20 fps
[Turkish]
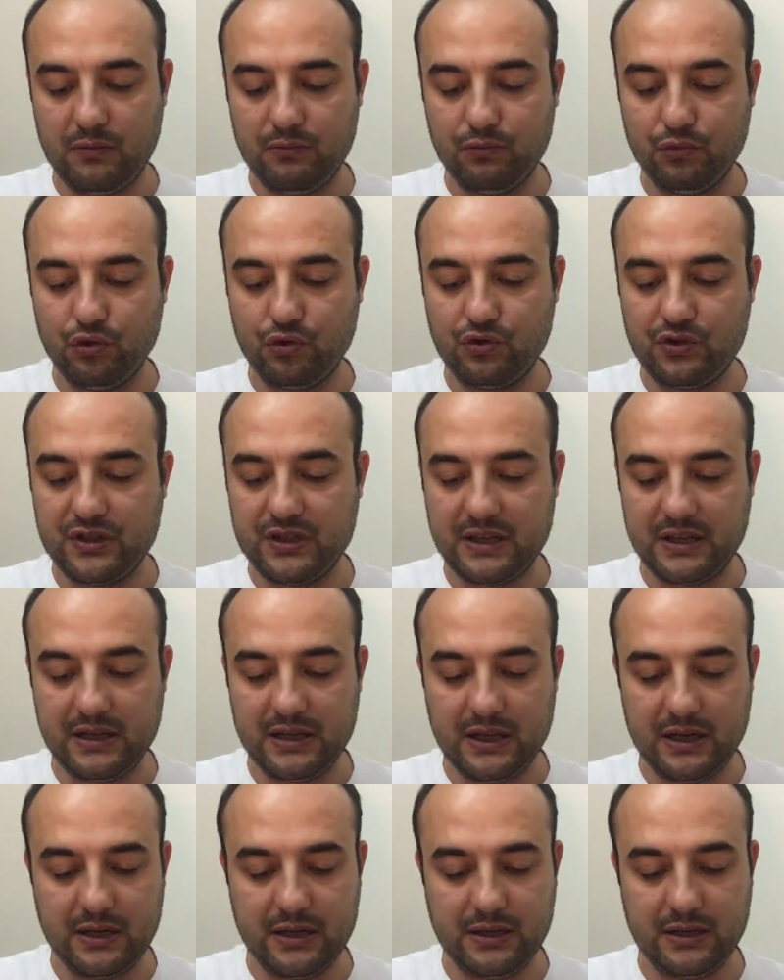
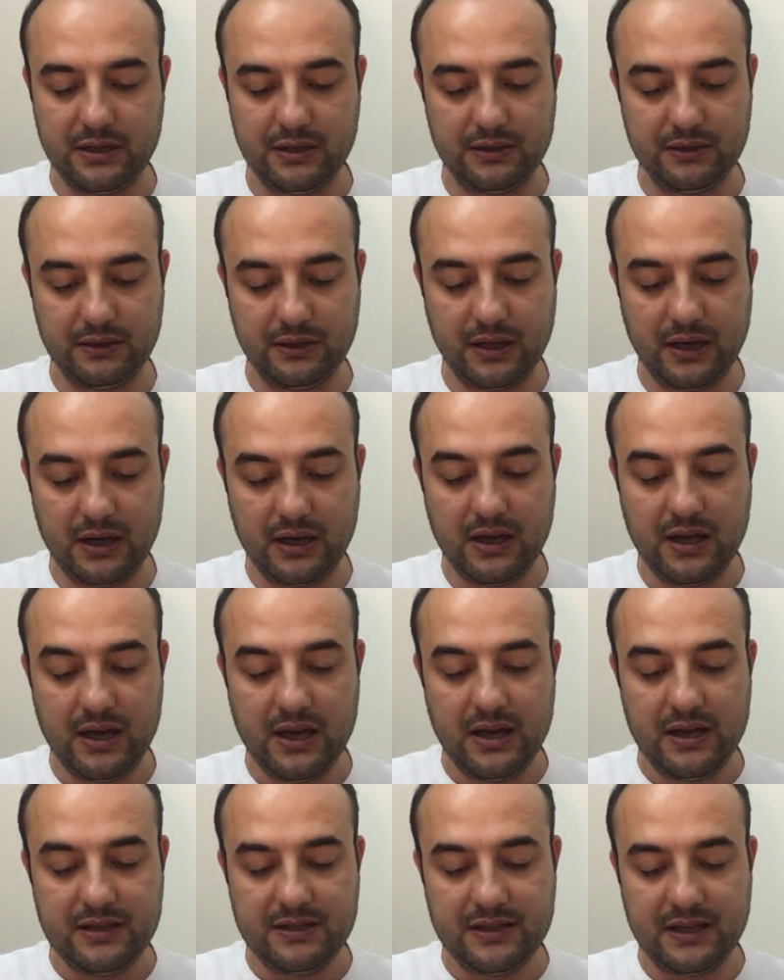mucizelerinin yanında
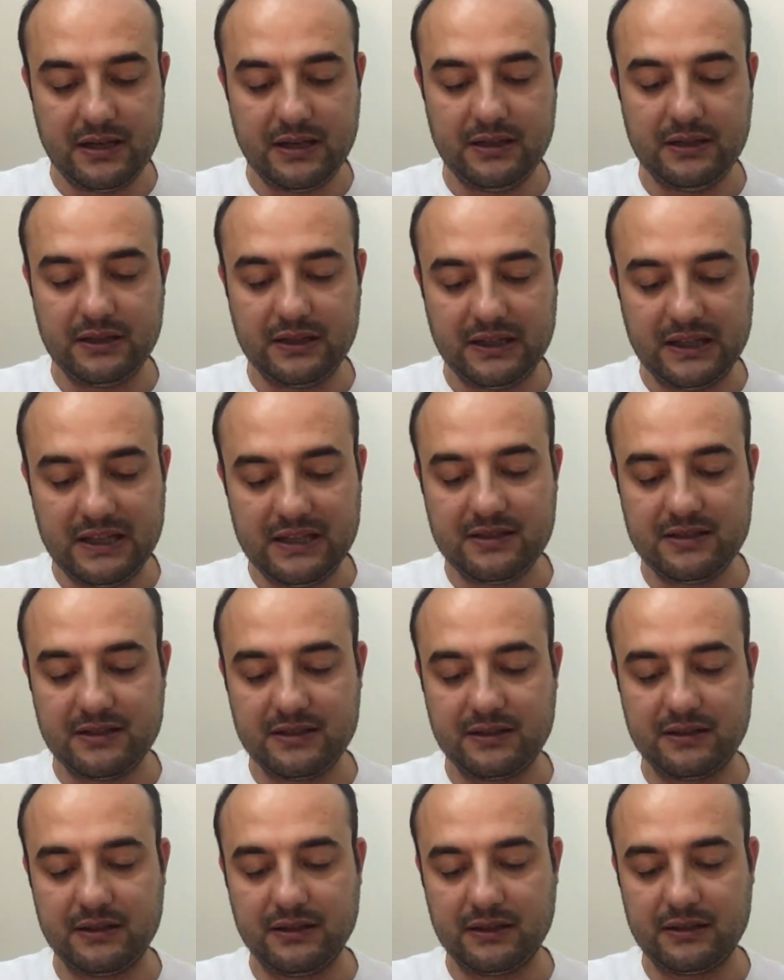senin iç
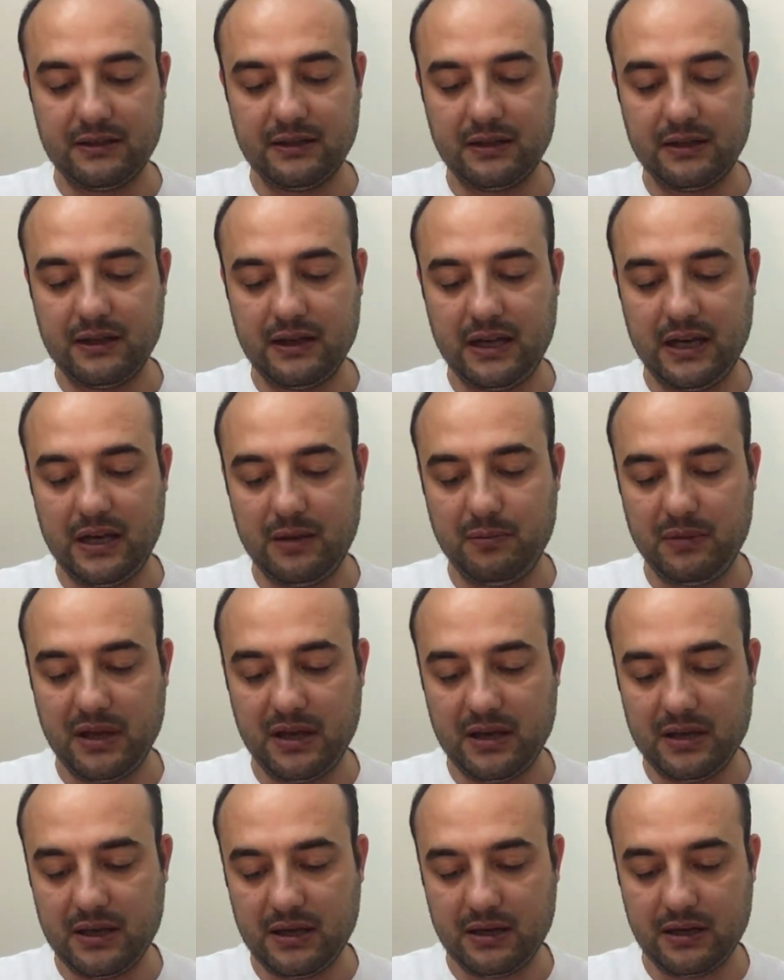zıtlıklarını
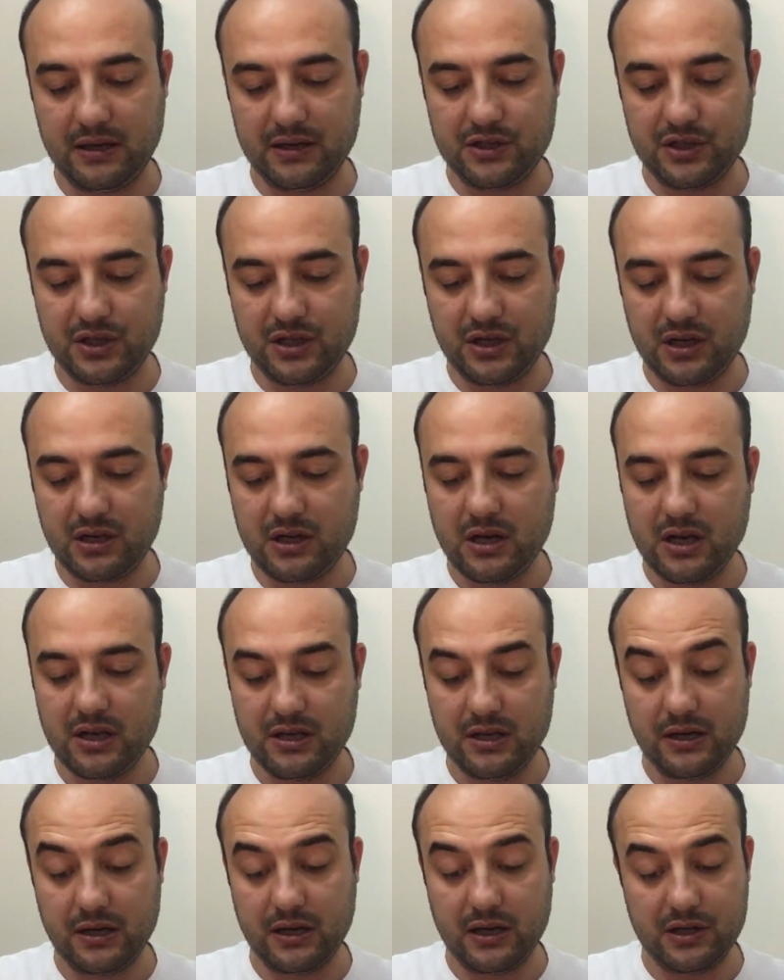elemeye yarayacak,
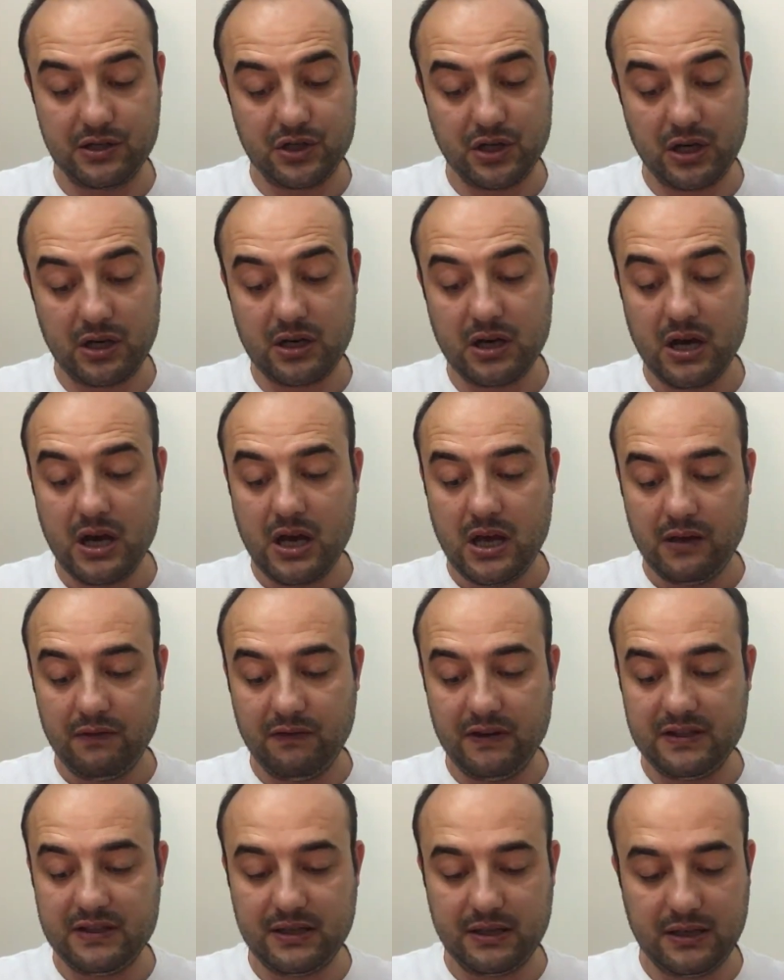yarayacak
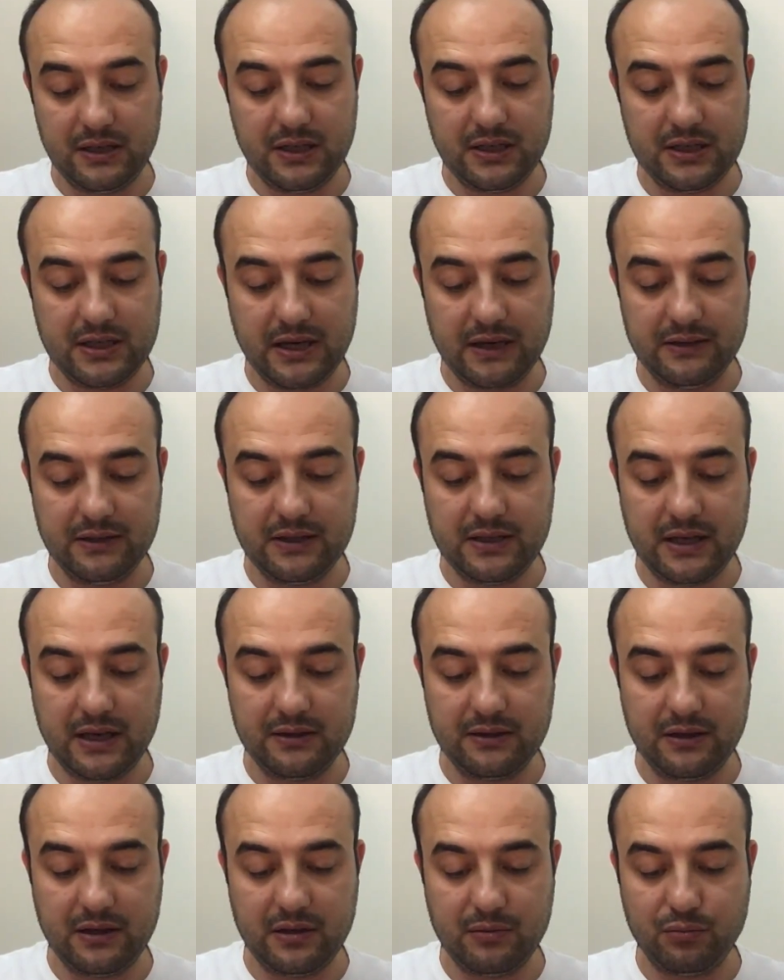ve seni kendi
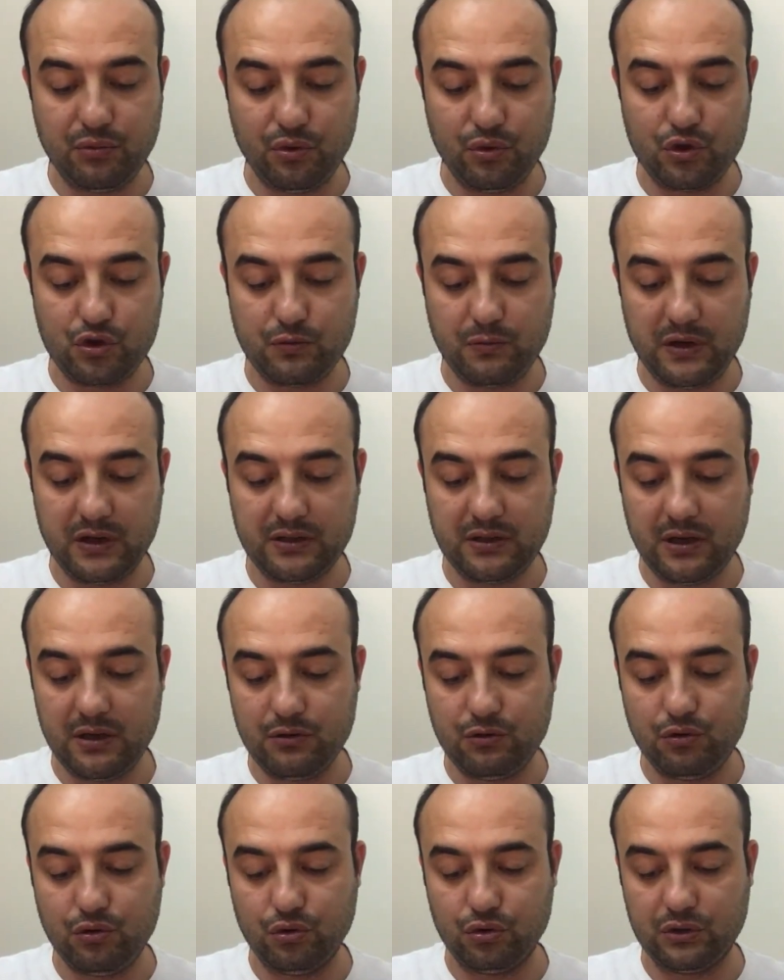kendine
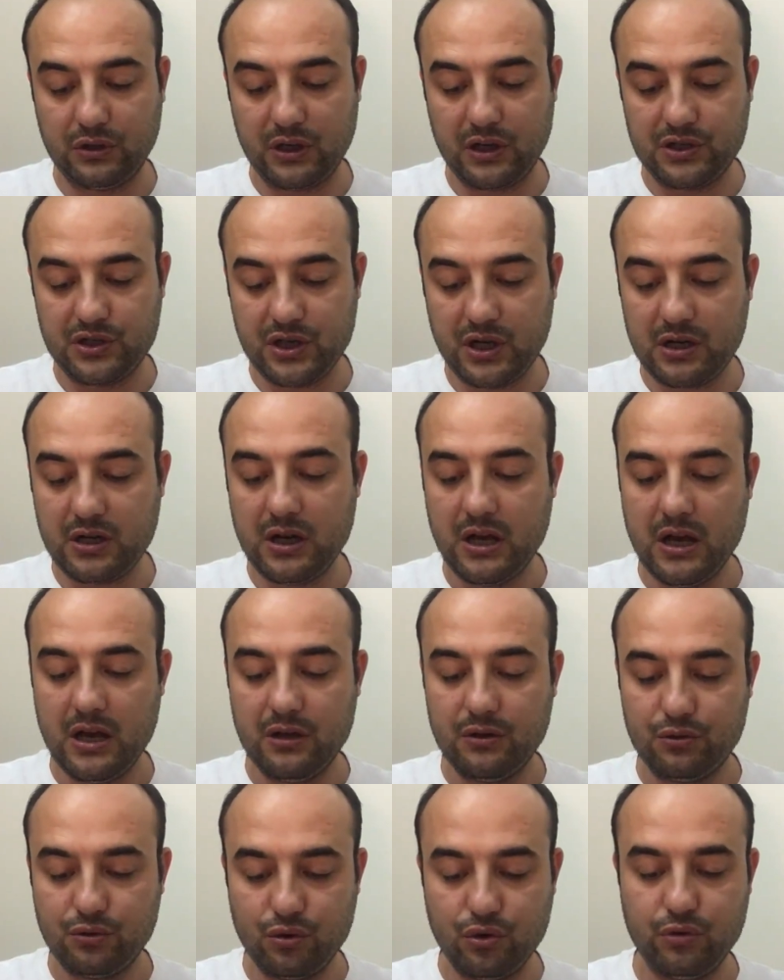boğuşmaktan kurtaracak
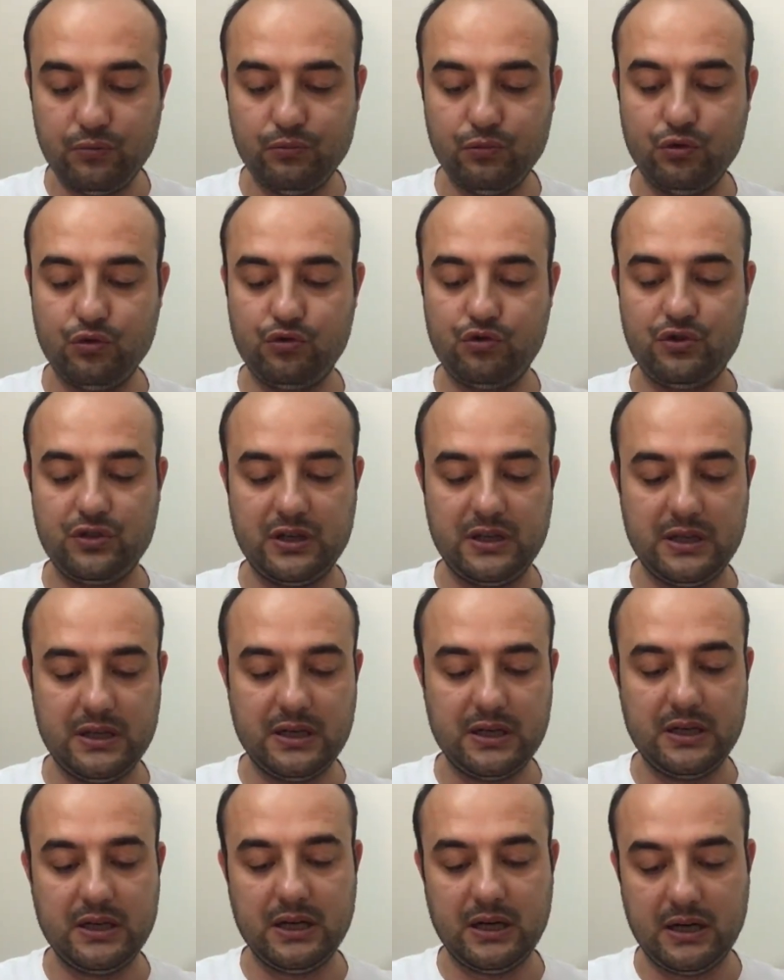ruh
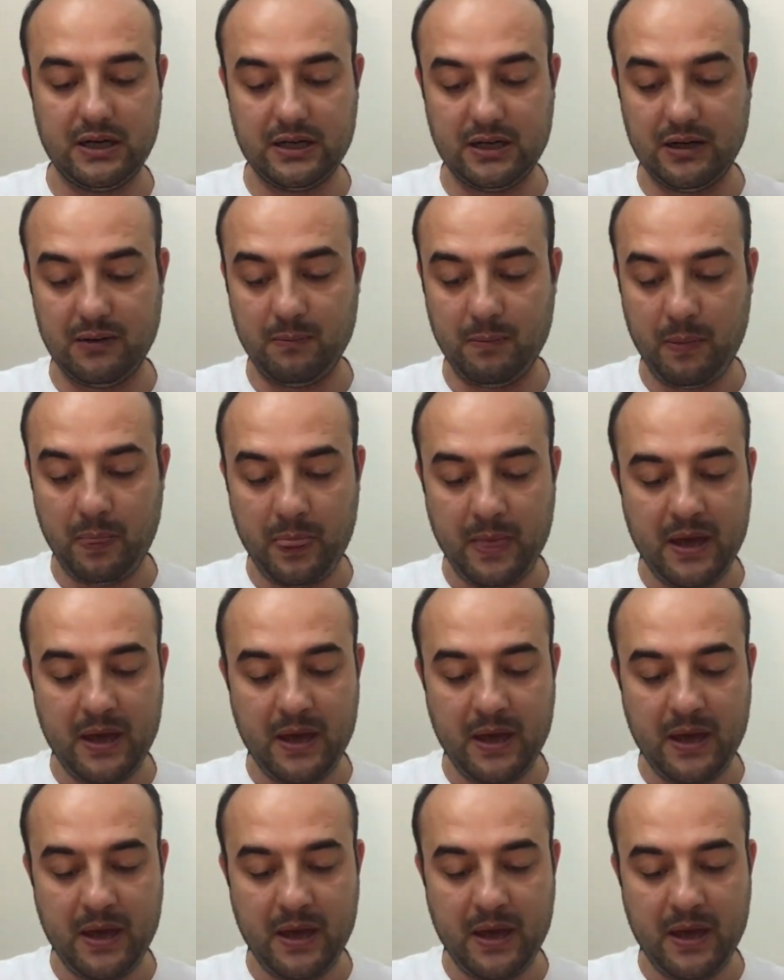mucizelerini ara.